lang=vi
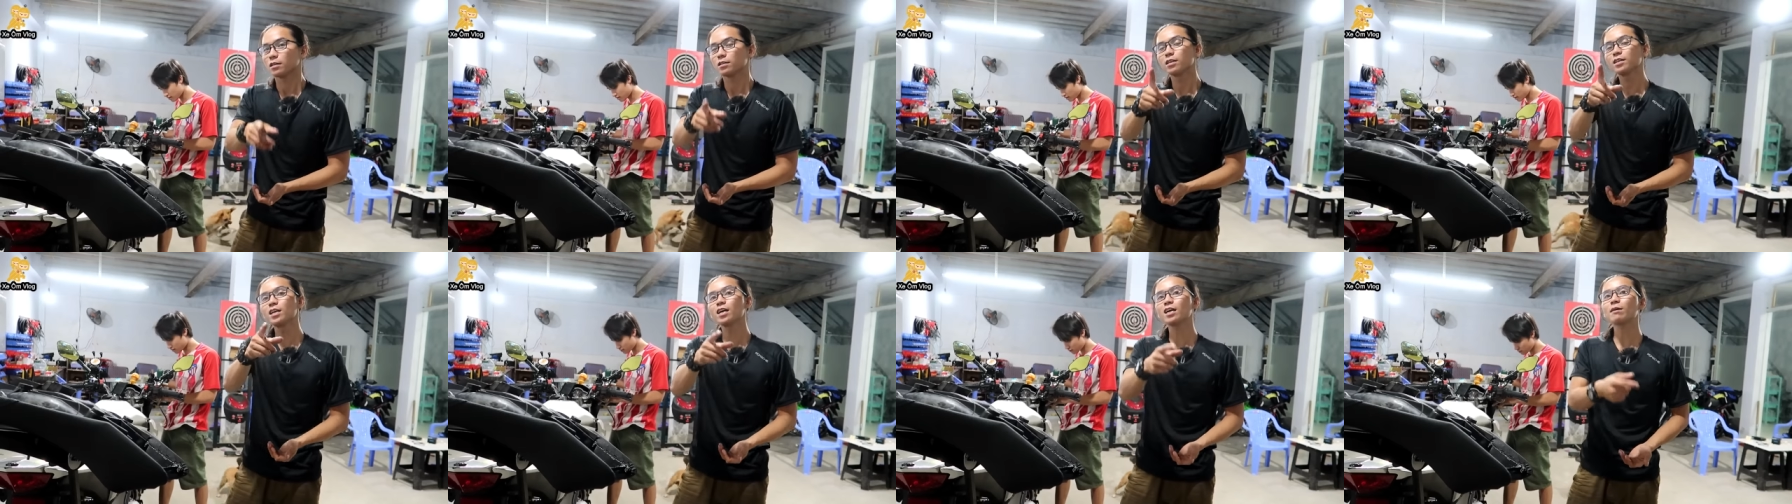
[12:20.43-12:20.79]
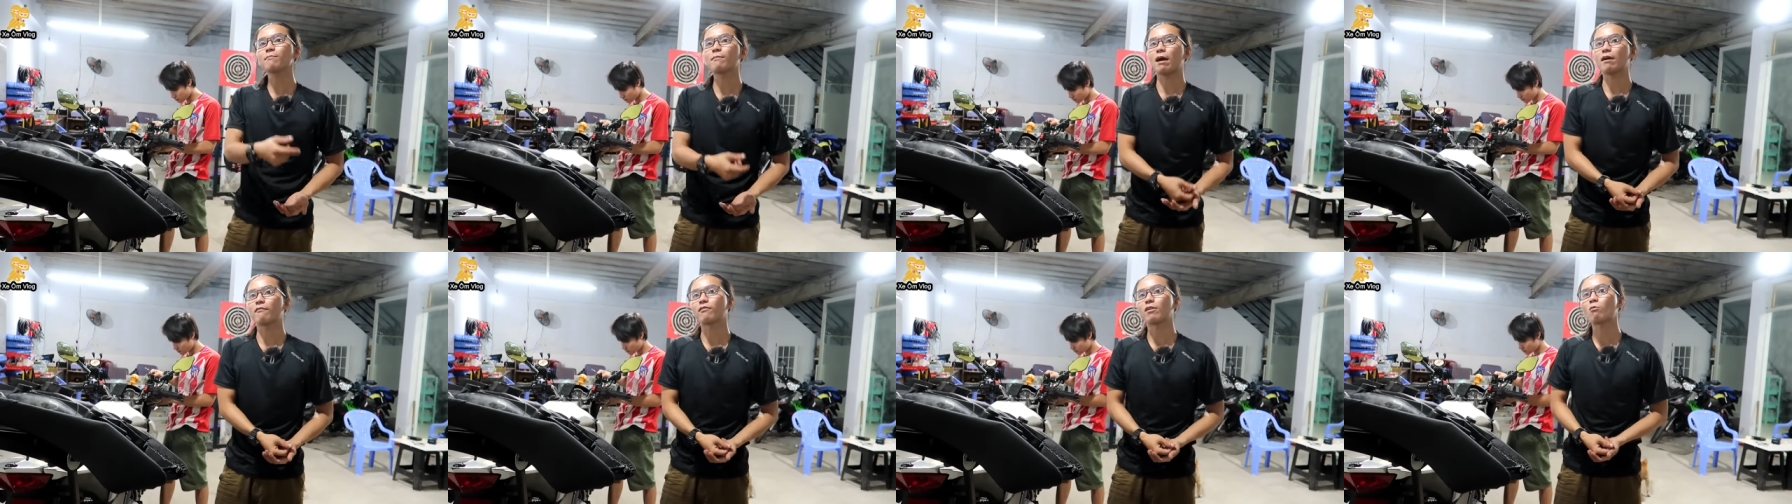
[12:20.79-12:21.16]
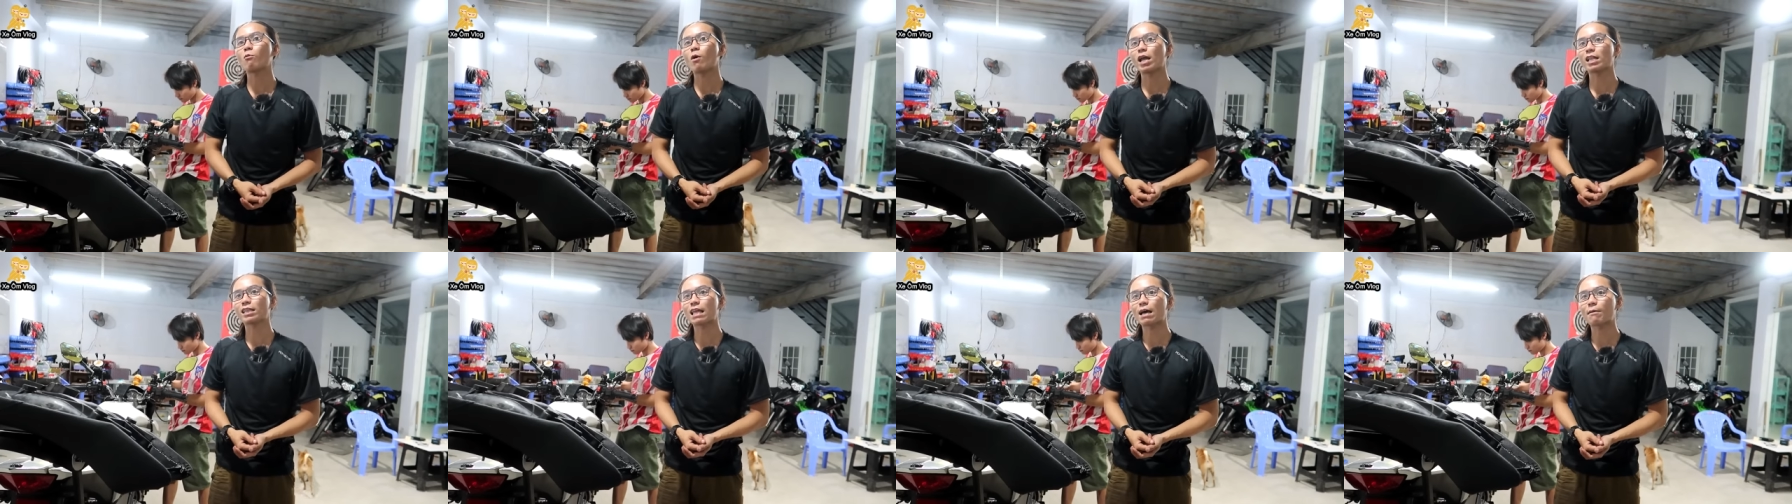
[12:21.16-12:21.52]
thứ nhất các bạn phải
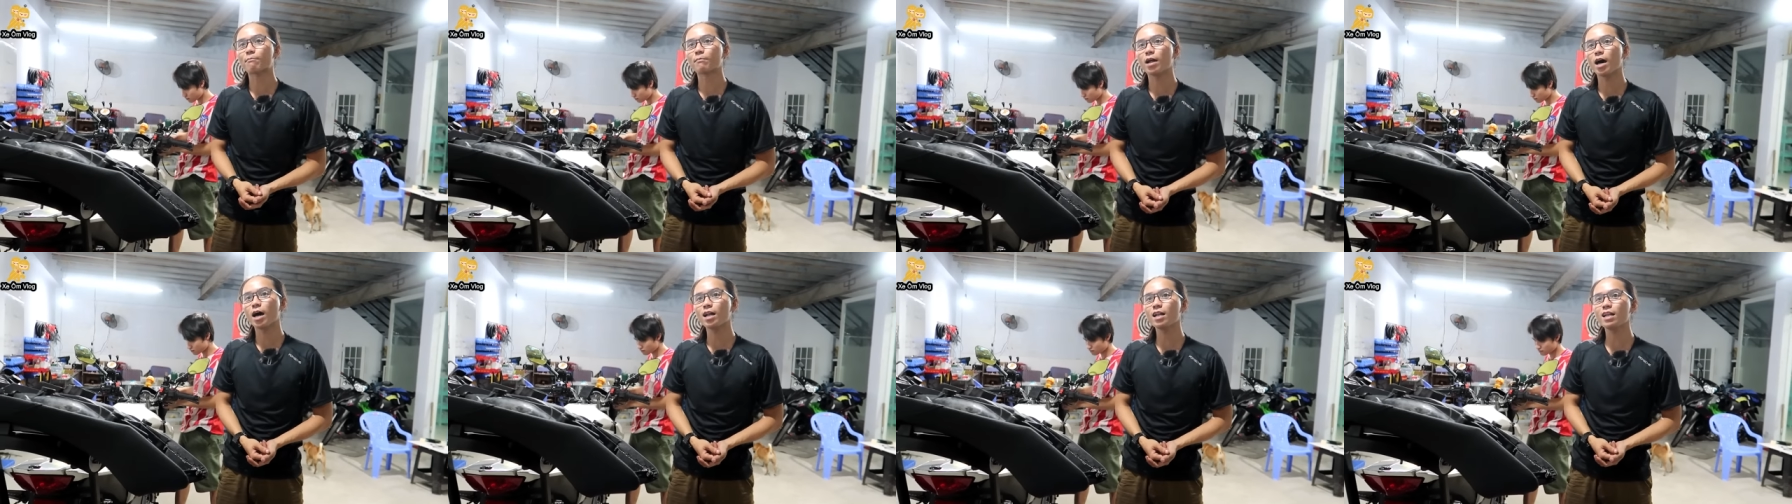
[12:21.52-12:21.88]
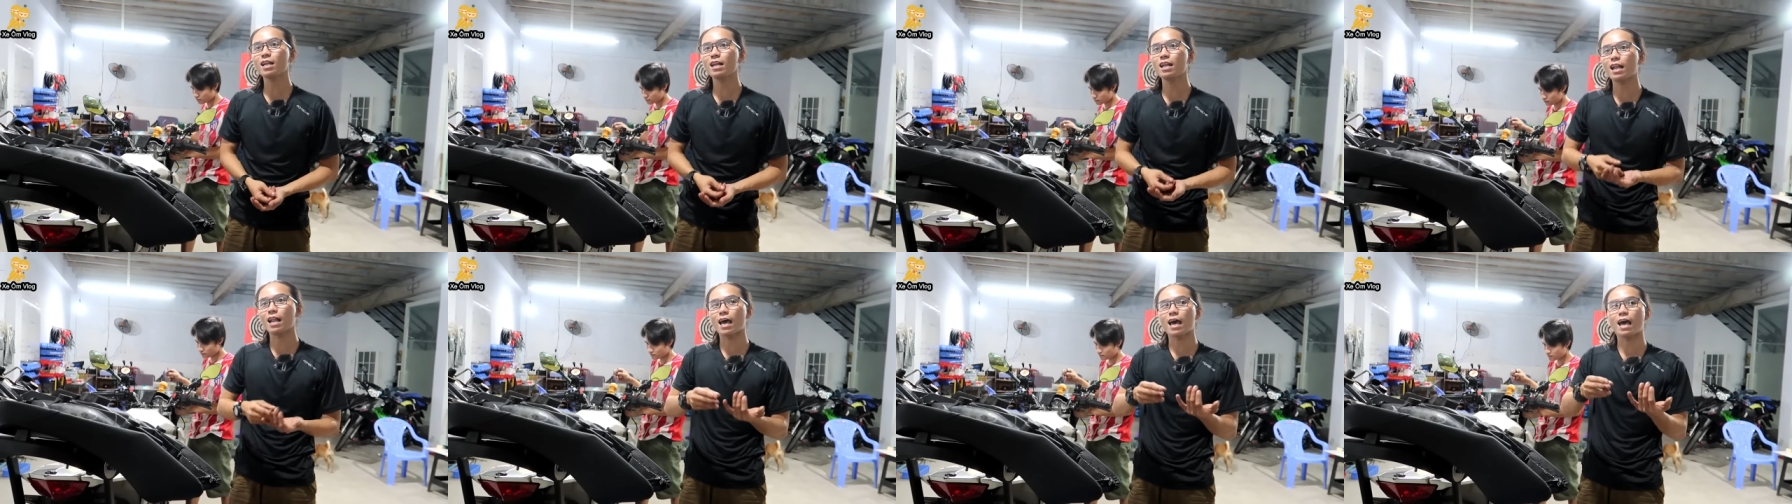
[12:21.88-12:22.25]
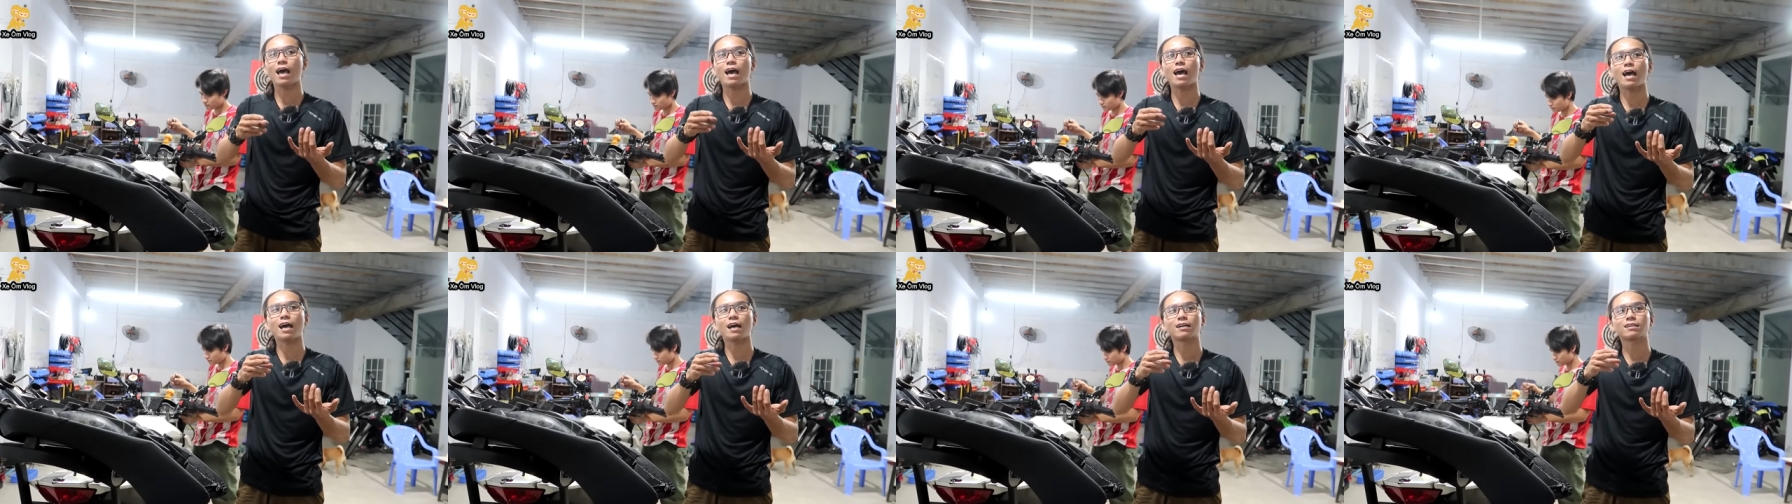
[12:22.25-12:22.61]
quan tâm đến
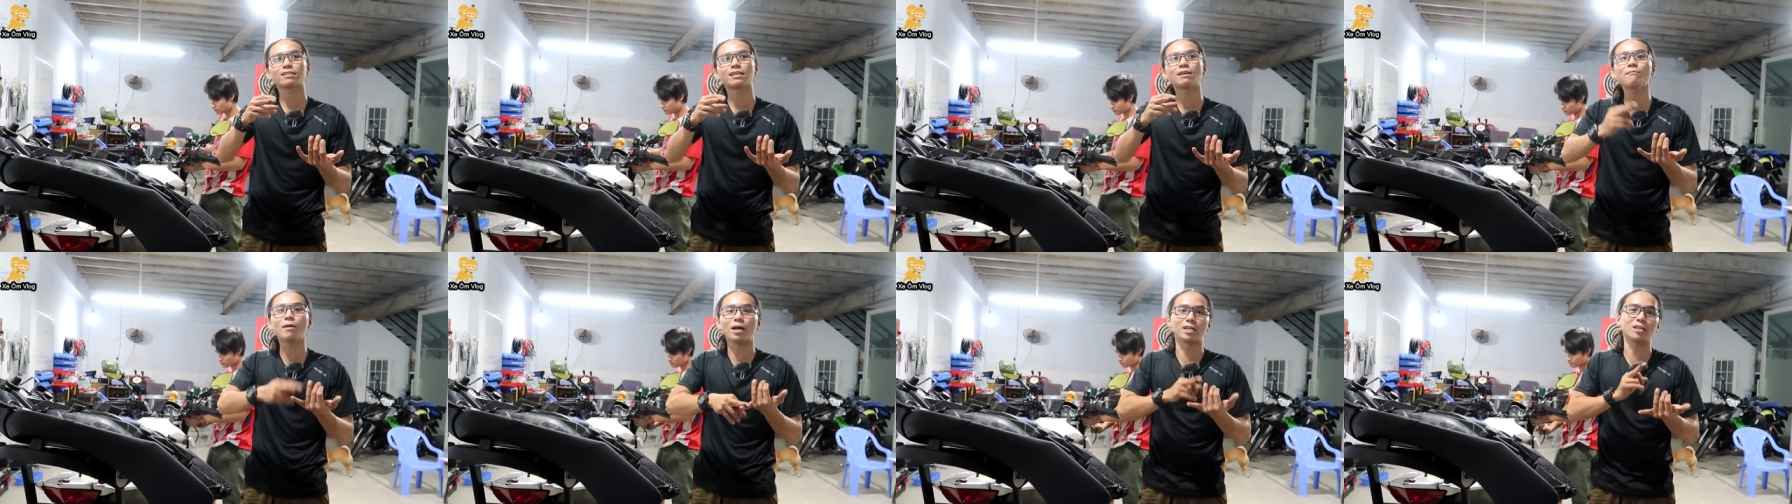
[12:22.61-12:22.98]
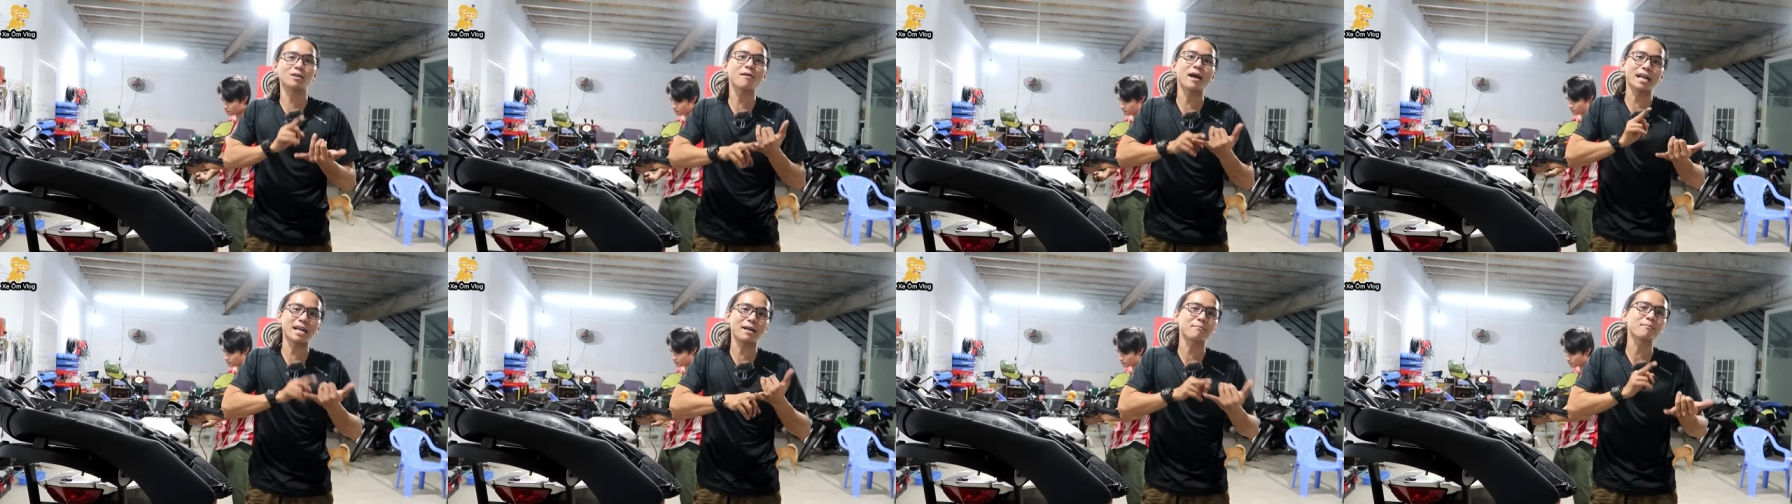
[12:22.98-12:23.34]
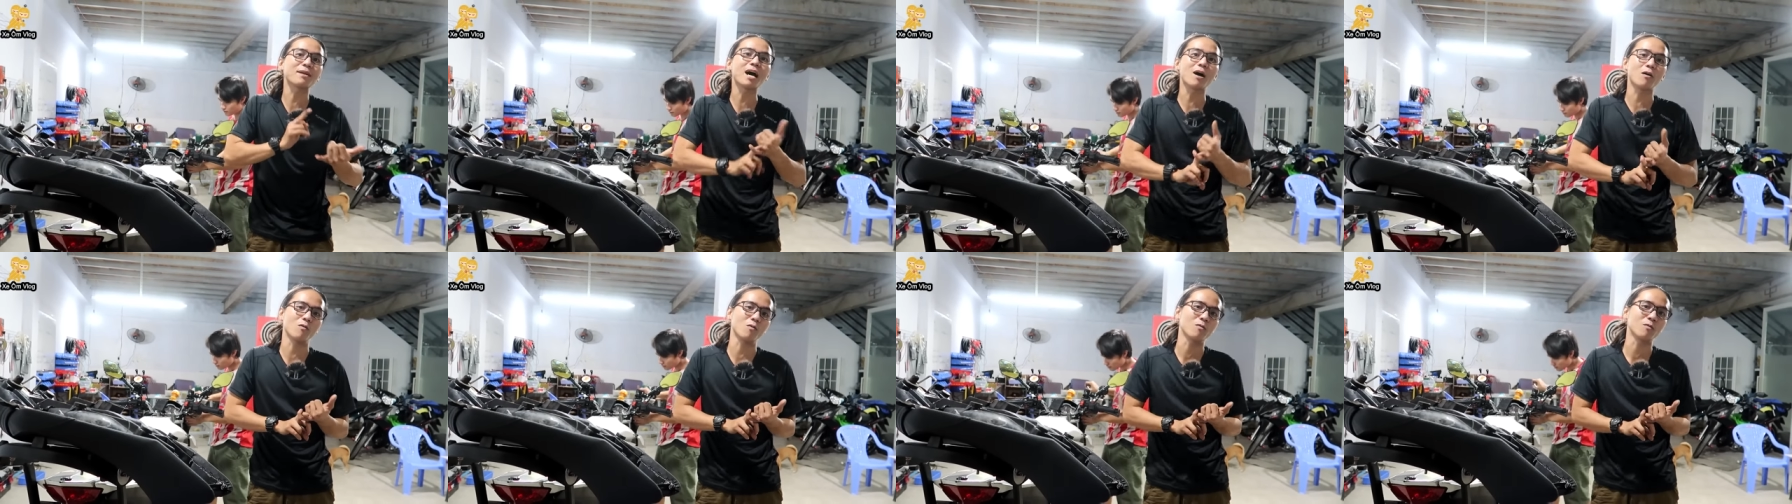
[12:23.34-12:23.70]
là cái bình của bạn
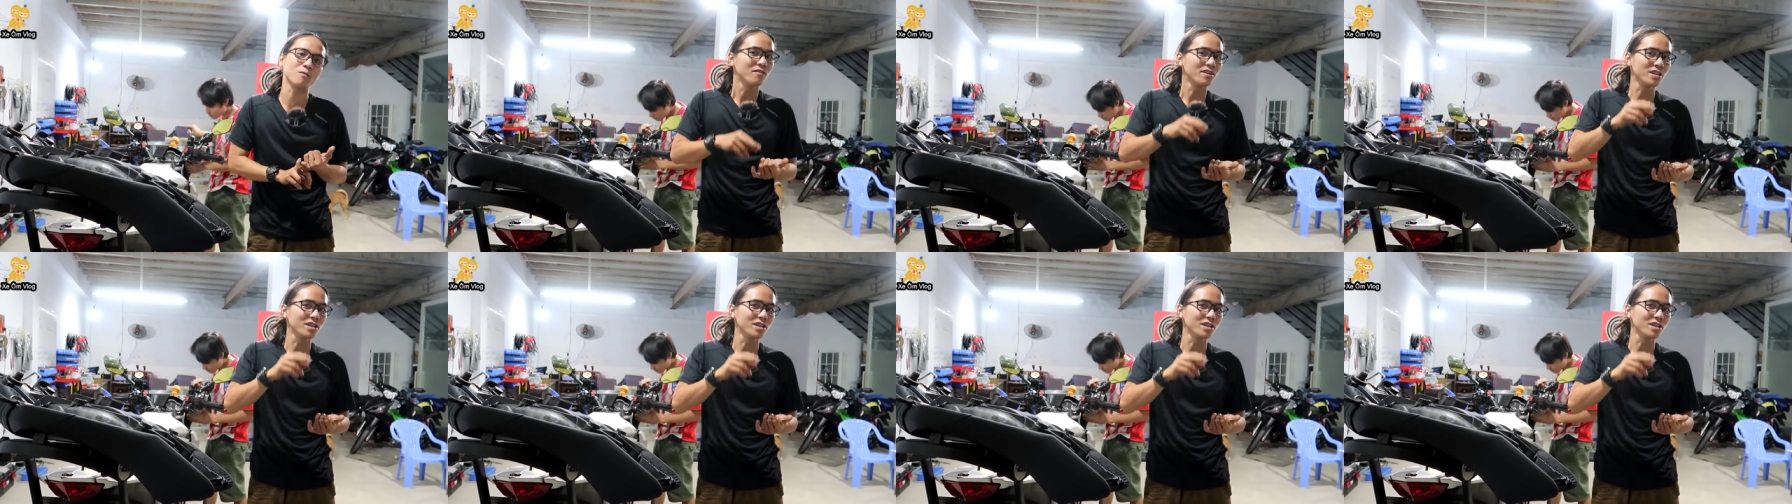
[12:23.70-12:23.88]
nằm đâu